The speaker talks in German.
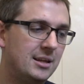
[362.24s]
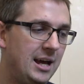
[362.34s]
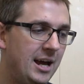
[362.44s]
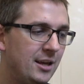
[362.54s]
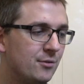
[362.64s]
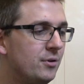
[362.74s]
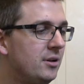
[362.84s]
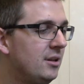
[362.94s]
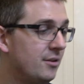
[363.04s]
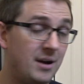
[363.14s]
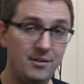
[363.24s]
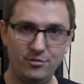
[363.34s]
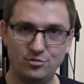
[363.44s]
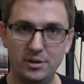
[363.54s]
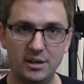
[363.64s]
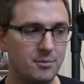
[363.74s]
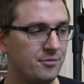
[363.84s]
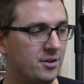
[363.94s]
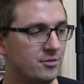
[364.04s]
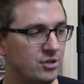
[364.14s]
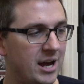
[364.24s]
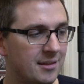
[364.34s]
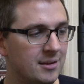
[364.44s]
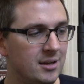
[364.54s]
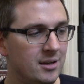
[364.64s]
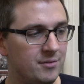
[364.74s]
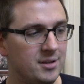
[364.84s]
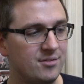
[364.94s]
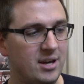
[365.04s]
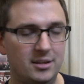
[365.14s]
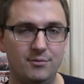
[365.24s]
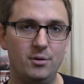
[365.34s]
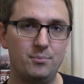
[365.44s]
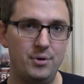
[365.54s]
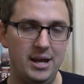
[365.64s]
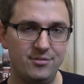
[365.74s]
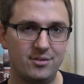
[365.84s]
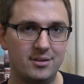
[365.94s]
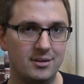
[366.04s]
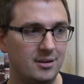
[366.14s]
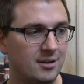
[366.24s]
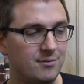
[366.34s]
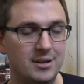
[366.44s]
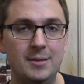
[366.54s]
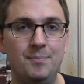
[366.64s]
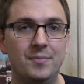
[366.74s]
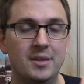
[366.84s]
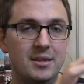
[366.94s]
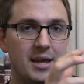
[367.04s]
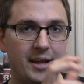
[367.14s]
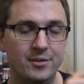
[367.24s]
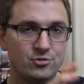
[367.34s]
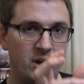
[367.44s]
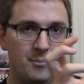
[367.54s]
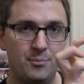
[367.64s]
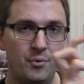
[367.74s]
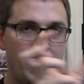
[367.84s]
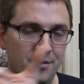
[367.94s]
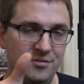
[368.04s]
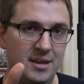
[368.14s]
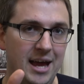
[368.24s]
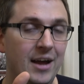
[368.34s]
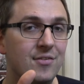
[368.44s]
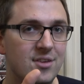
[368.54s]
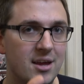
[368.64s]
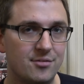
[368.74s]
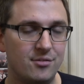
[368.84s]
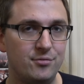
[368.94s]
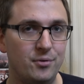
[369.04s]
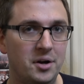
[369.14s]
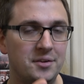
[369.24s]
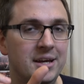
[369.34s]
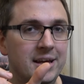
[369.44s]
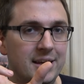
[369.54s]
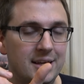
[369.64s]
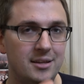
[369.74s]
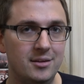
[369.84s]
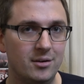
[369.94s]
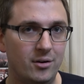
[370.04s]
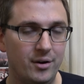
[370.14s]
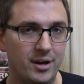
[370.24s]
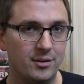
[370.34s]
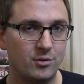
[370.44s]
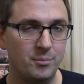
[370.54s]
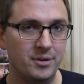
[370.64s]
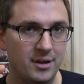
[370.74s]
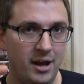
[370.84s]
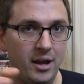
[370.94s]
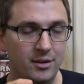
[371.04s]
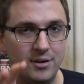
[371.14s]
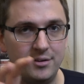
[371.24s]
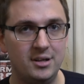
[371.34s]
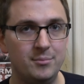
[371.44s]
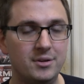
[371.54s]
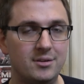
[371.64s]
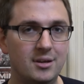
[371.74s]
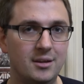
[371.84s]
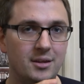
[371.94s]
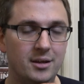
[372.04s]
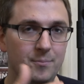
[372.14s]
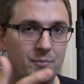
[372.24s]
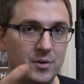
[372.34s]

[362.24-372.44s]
ja, ich würde, ich weiß, es ist schwierig, muss ich entscheiden. Wenn ihr sagt, ihr wollt Breast äh, gewinnen, dann schreibt Breast als erstes Wort in euren Kommentar. Ich werde nämlich den ähm,